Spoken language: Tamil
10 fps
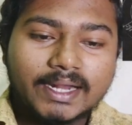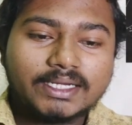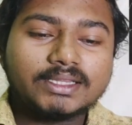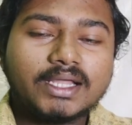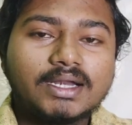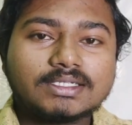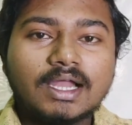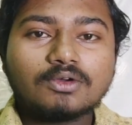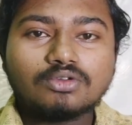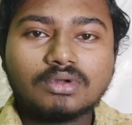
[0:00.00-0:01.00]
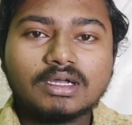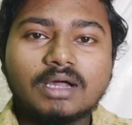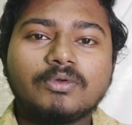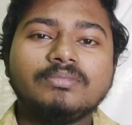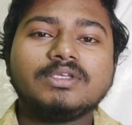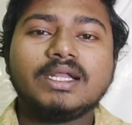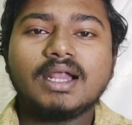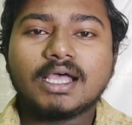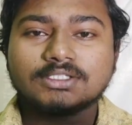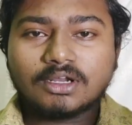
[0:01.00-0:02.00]
நைன்டீன் தேர்ட்டிஸில் அவர் சொன்னதுக்கப்புறம்
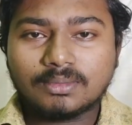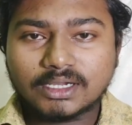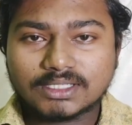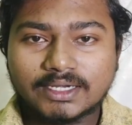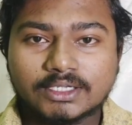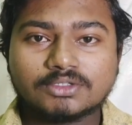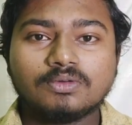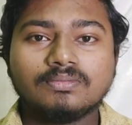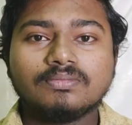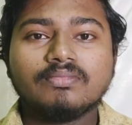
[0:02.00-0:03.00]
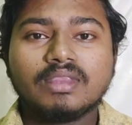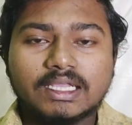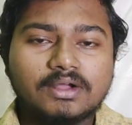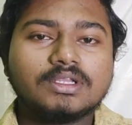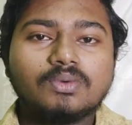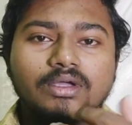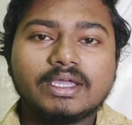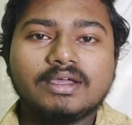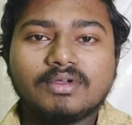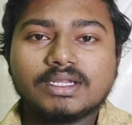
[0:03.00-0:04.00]
எல்லா அஸ்ட்ரானமிக்கல் சயின்டிஸ்ட்டும் இதை வந்துட்டு
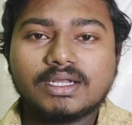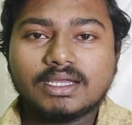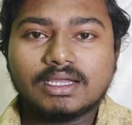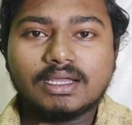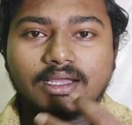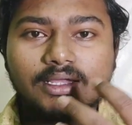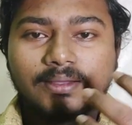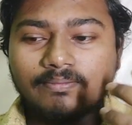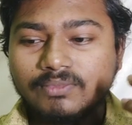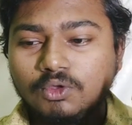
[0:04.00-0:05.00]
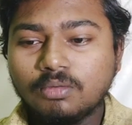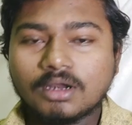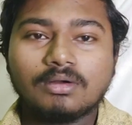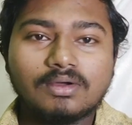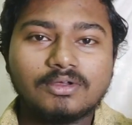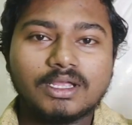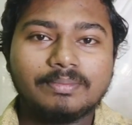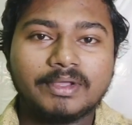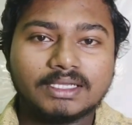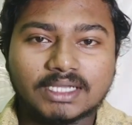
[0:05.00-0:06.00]
ஓகே வந்துட்டு ஹியூமனோட ஒரு
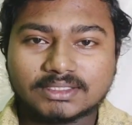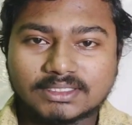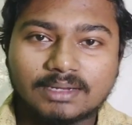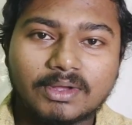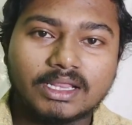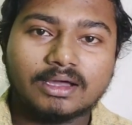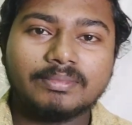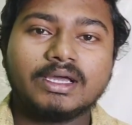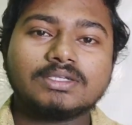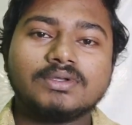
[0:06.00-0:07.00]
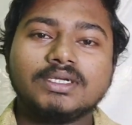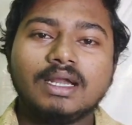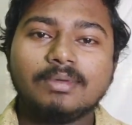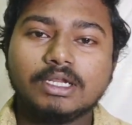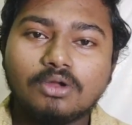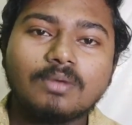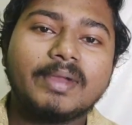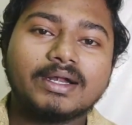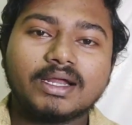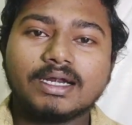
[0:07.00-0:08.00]
பெரிய சக்ஸஸாக பார்த்தாங்க பிகாஸ் வந்துட்டு நம்ம இன்னொரு
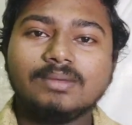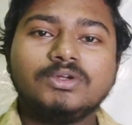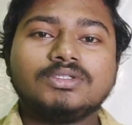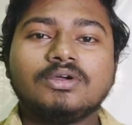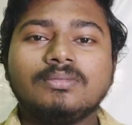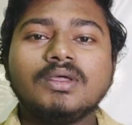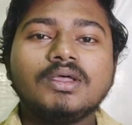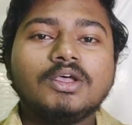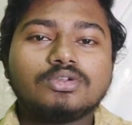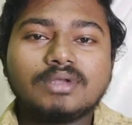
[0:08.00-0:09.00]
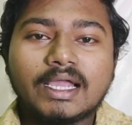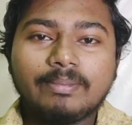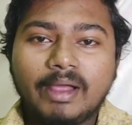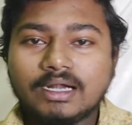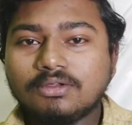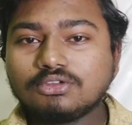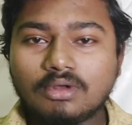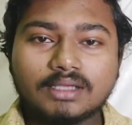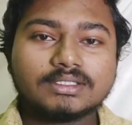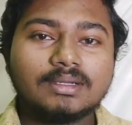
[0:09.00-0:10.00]
பிளான்ட்டை கண்டுபிடிச்சிட்டோம் ஸோ நைன் பிளான்ட் வந்து
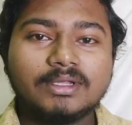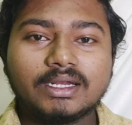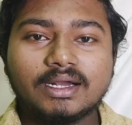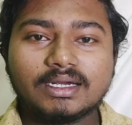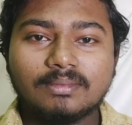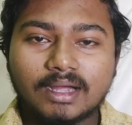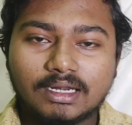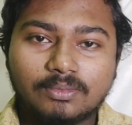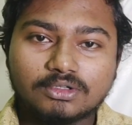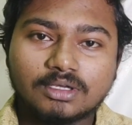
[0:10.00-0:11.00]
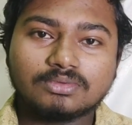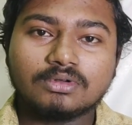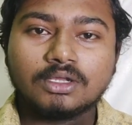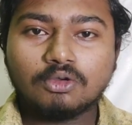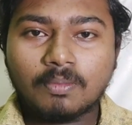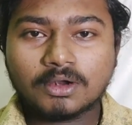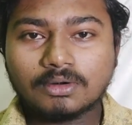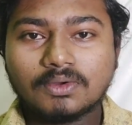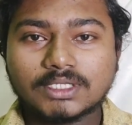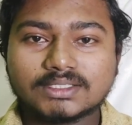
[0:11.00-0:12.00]
சோலார் சிஸ்டம் இருக்குன்ற நம்ம கண்டுபிடிச்சோம்னு சொல்லிட்டு
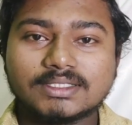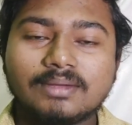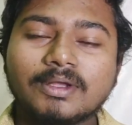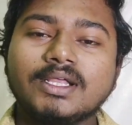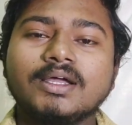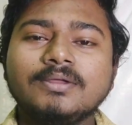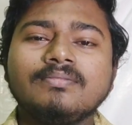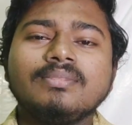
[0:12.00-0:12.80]
ஹியூமனோட ஒரு சக்ஸஸாக பார்த்தாங்க